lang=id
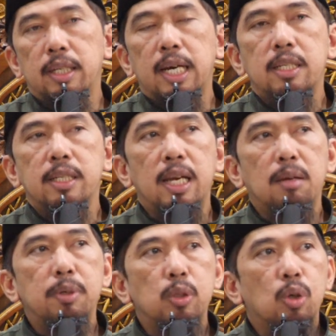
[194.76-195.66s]
dengan
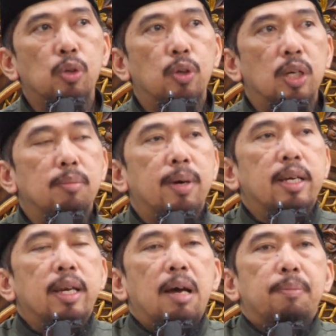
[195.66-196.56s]
segala bentuk
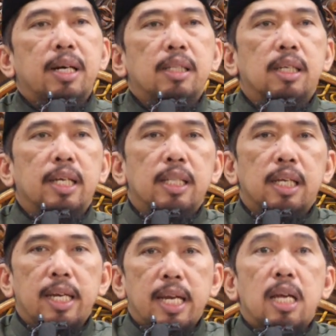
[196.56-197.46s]
kezoliman apakah terkait
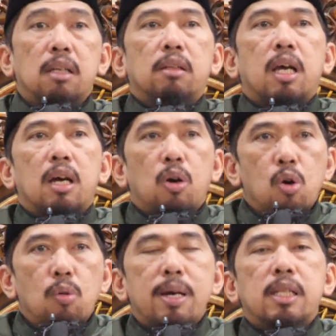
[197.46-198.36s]
dengan harta,
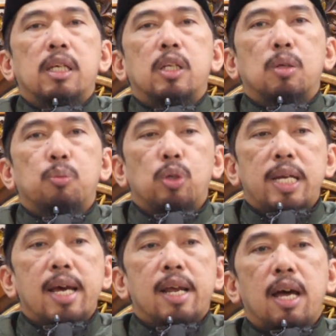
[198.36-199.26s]
kehormatan
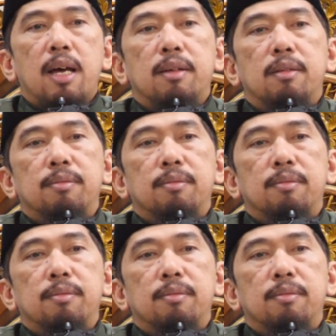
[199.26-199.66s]
ataupun darah